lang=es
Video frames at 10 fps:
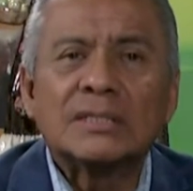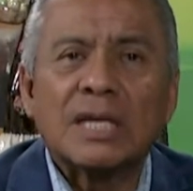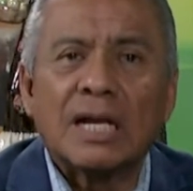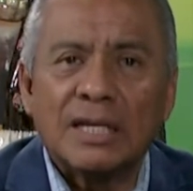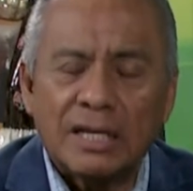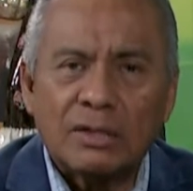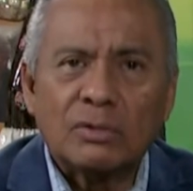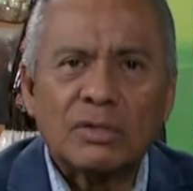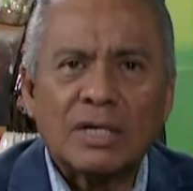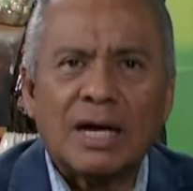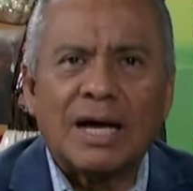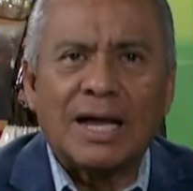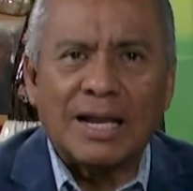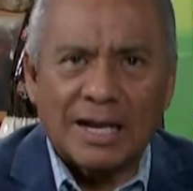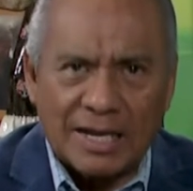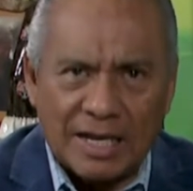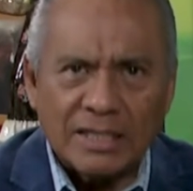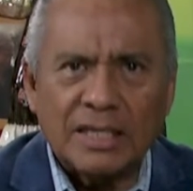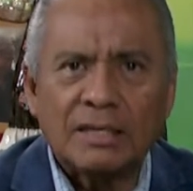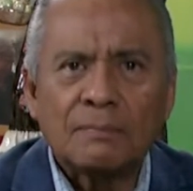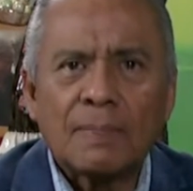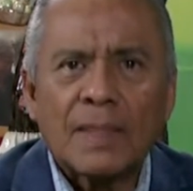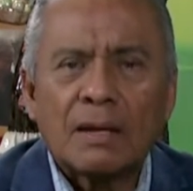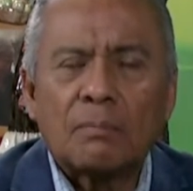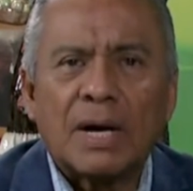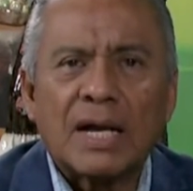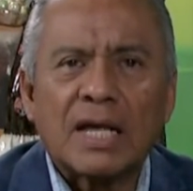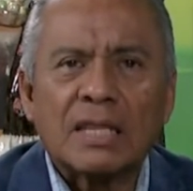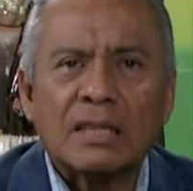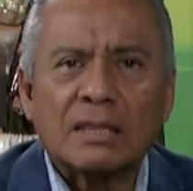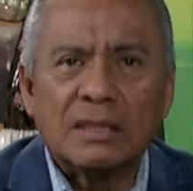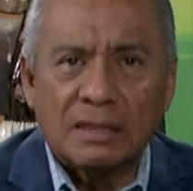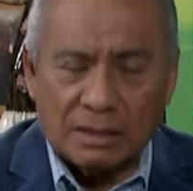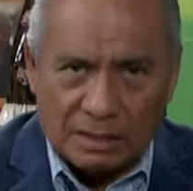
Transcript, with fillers: salieron a la calle para